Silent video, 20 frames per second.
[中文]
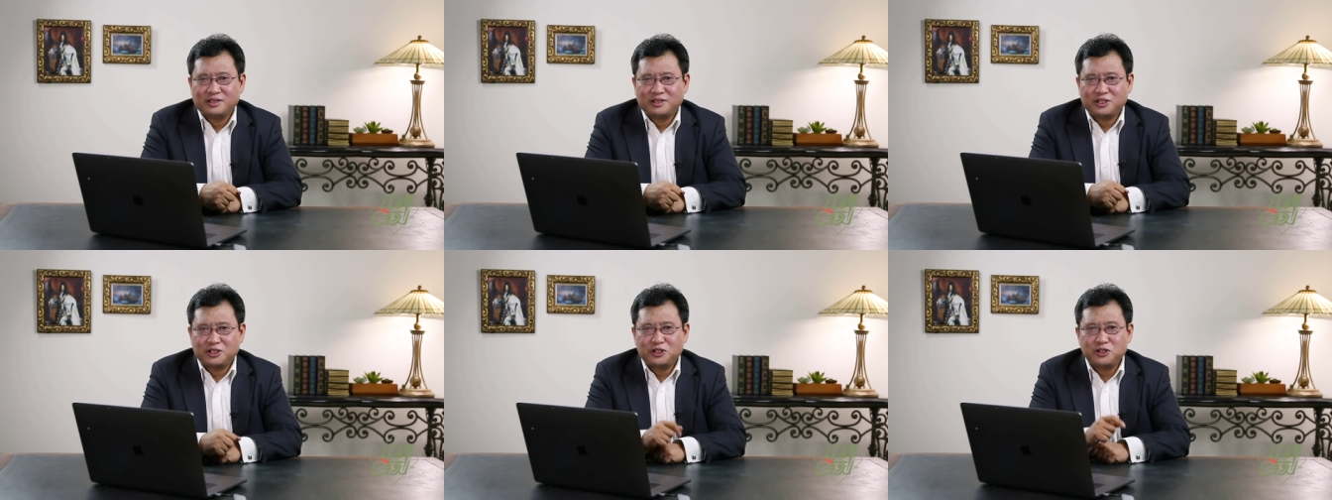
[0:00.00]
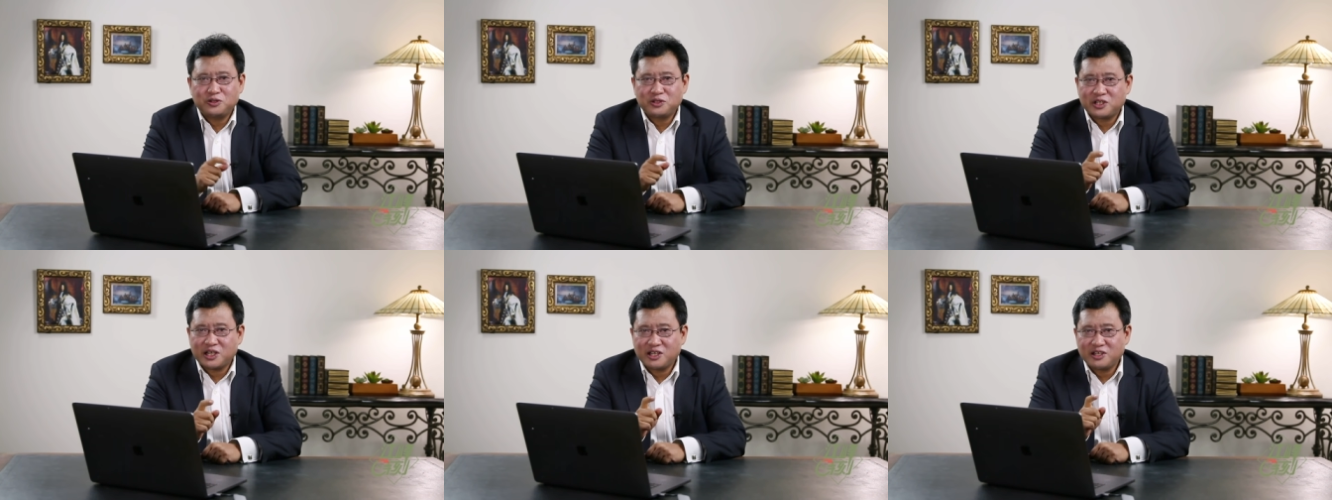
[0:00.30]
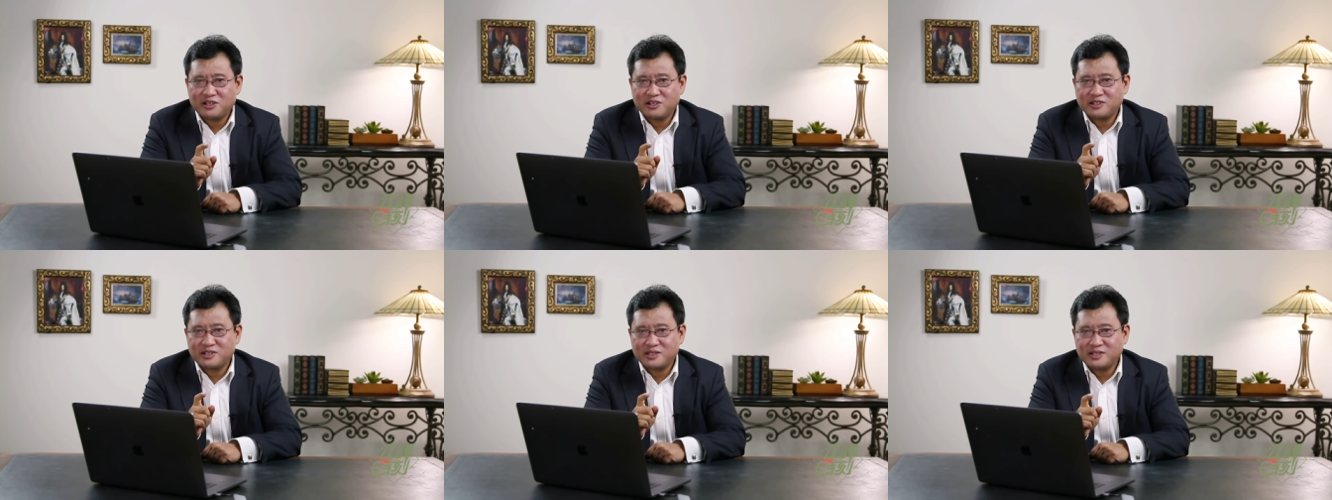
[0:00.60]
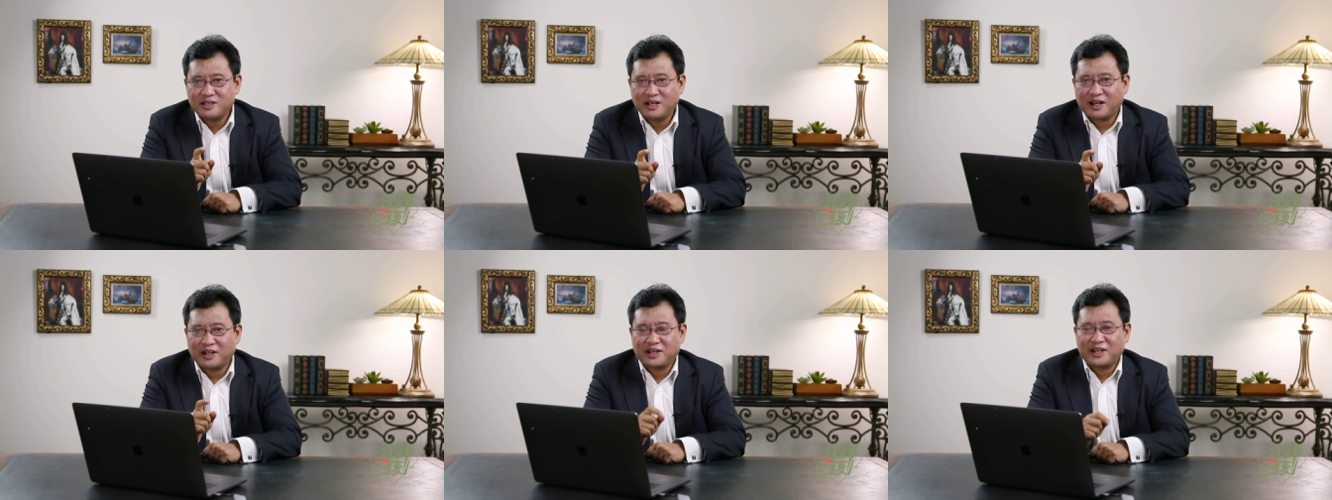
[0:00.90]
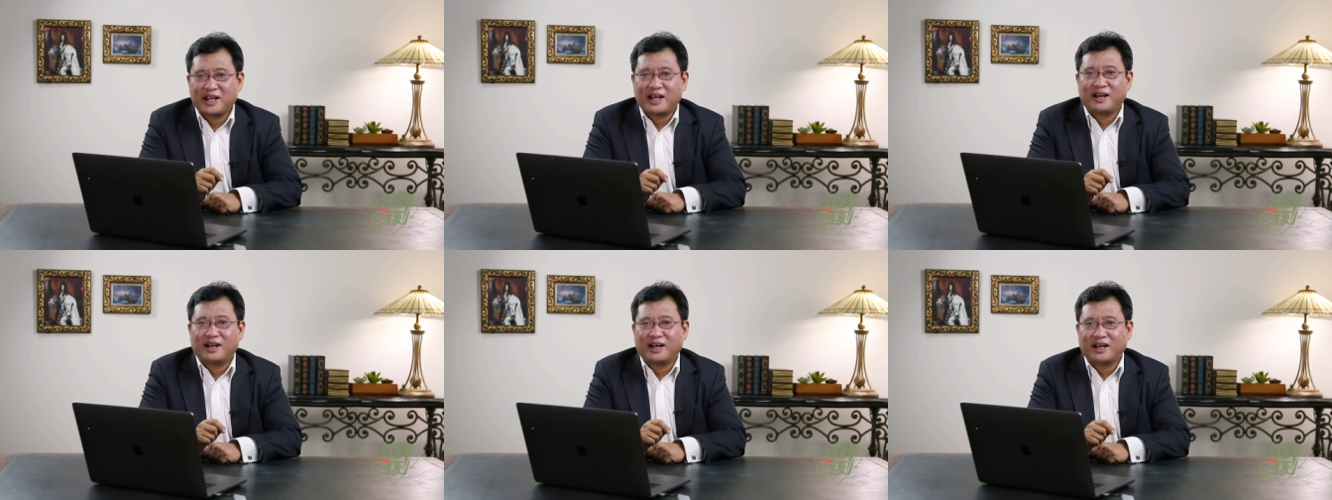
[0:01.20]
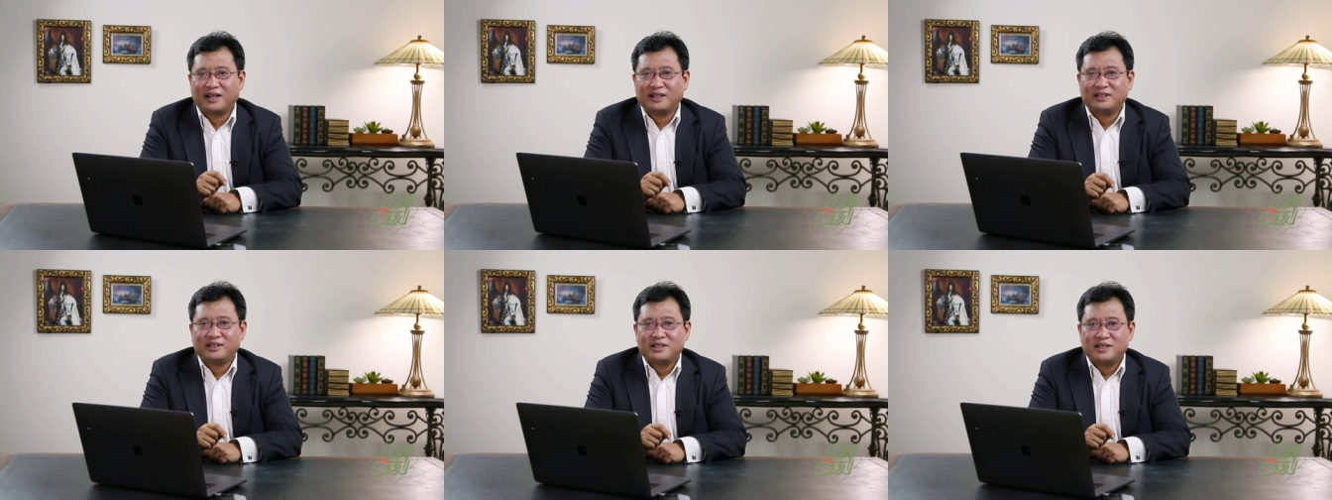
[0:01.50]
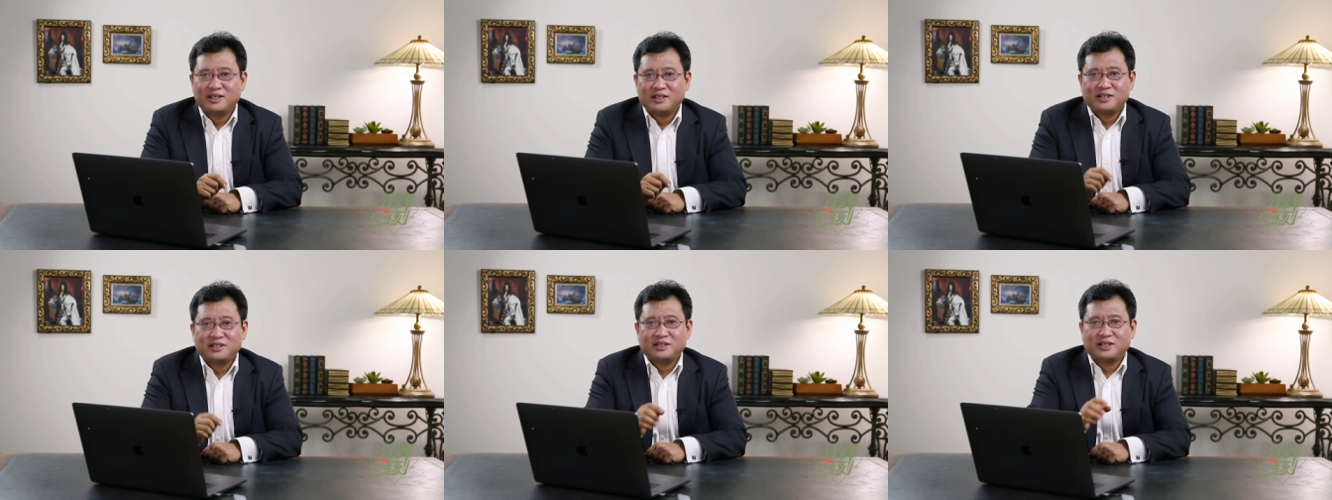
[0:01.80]
你就陈志思而言，哈，
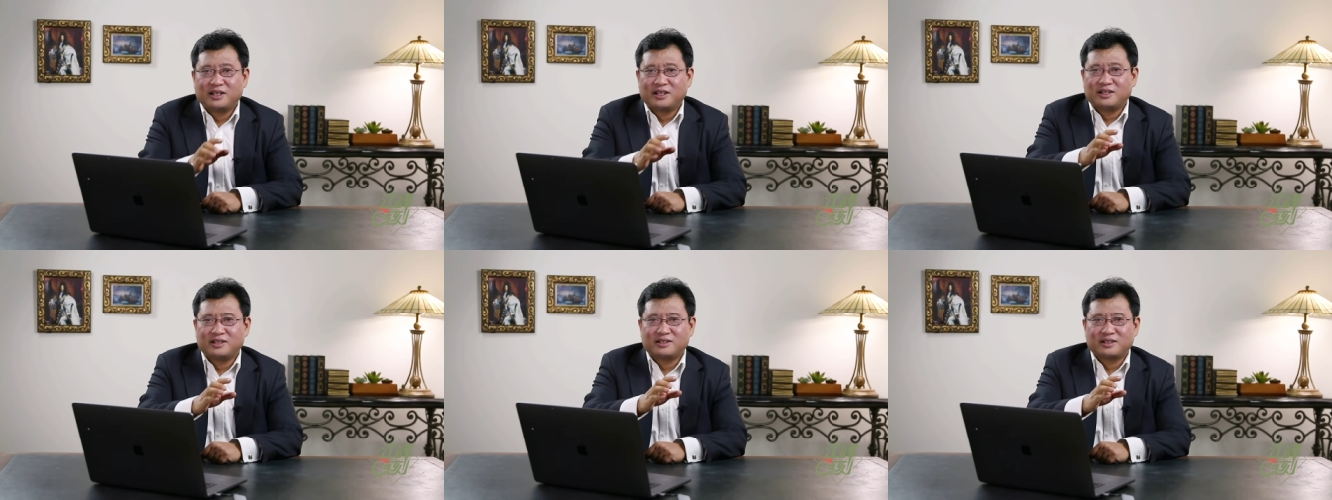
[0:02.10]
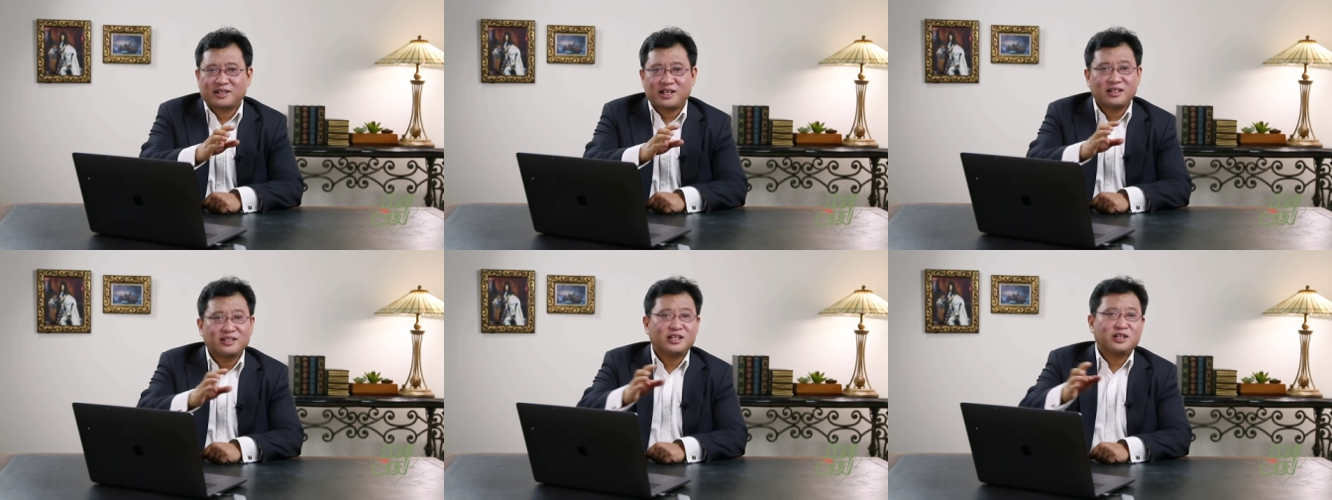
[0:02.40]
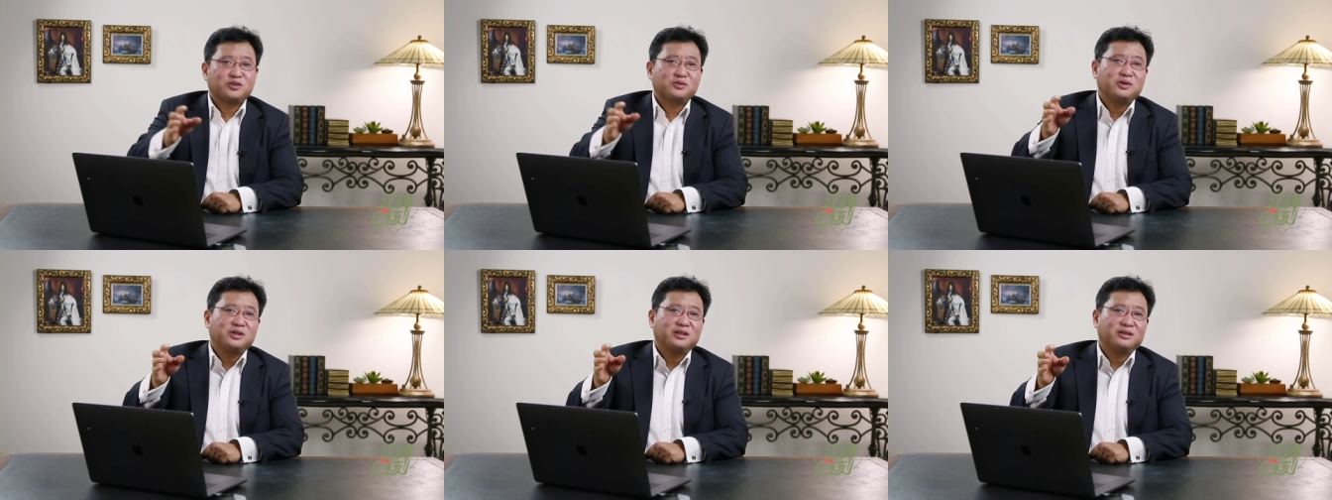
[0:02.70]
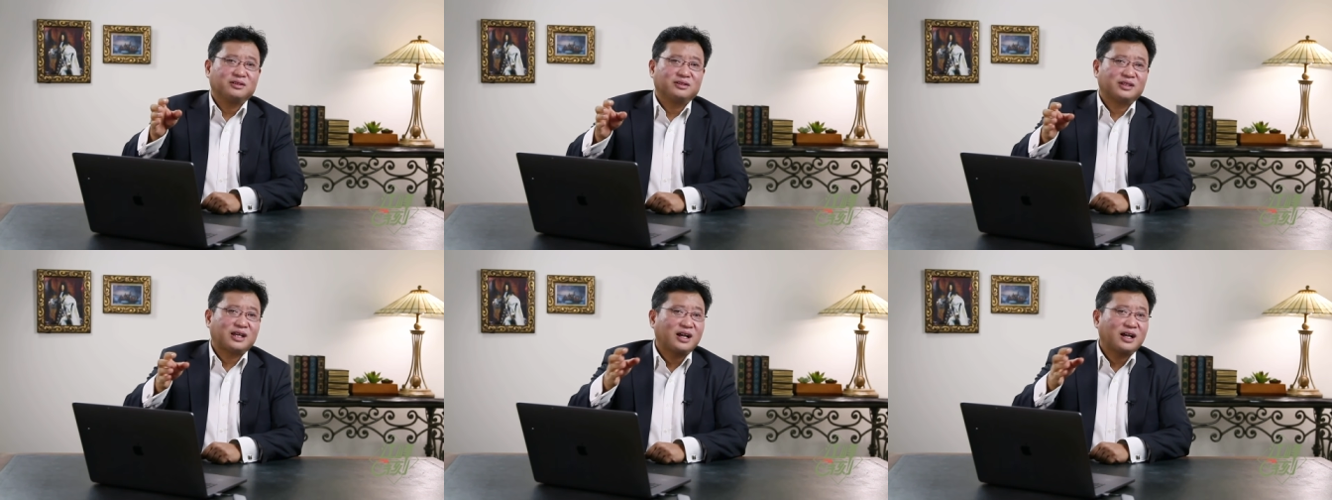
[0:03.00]
呃，刚才说了，